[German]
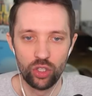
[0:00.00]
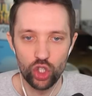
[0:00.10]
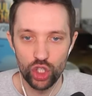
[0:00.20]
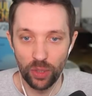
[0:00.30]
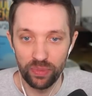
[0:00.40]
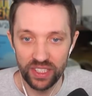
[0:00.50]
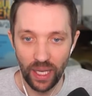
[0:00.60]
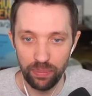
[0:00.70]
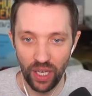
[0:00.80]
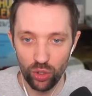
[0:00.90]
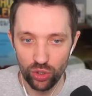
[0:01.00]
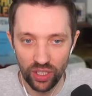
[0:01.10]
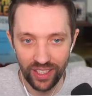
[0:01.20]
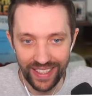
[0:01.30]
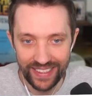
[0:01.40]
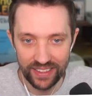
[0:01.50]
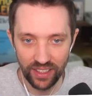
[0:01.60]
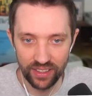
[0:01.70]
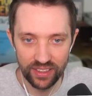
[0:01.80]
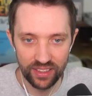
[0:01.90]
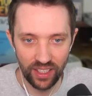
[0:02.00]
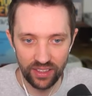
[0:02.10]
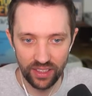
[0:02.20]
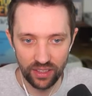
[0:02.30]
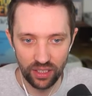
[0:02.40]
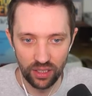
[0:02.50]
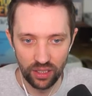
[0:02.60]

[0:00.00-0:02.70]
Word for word: Stimmt, ich habe ja auch noch Lichter installiert.